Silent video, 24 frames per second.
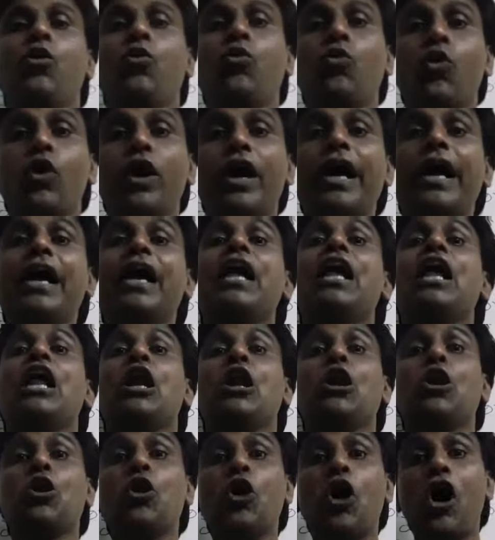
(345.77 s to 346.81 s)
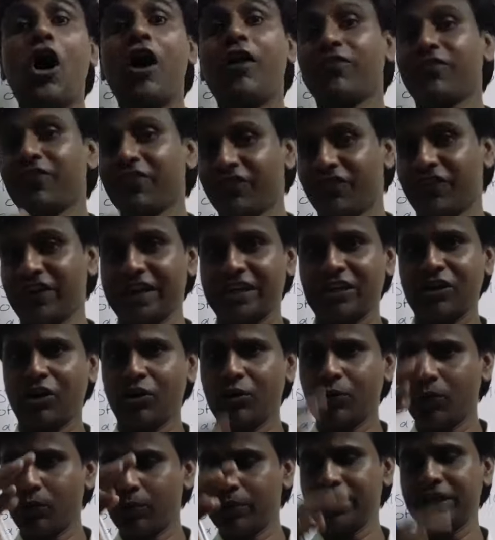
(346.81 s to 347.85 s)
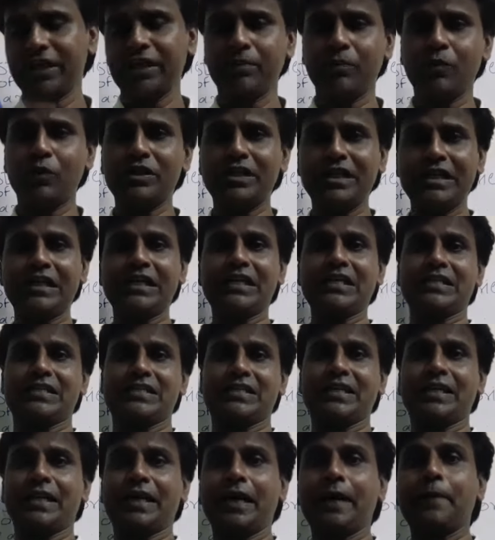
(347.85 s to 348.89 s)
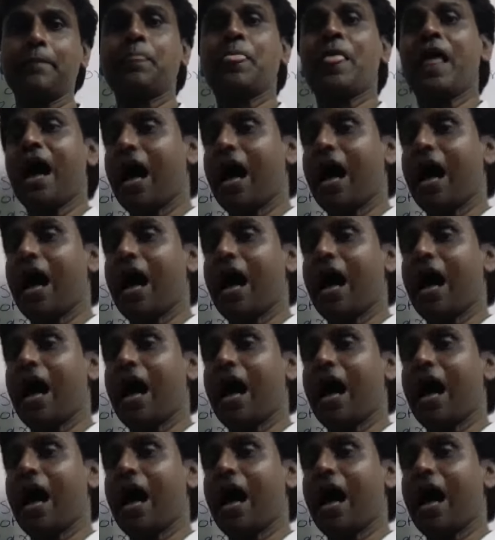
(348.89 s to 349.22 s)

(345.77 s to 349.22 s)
वो है लॉ ऑफ इफेक्ट और वो ये बहुत इंटरेस्टिंग है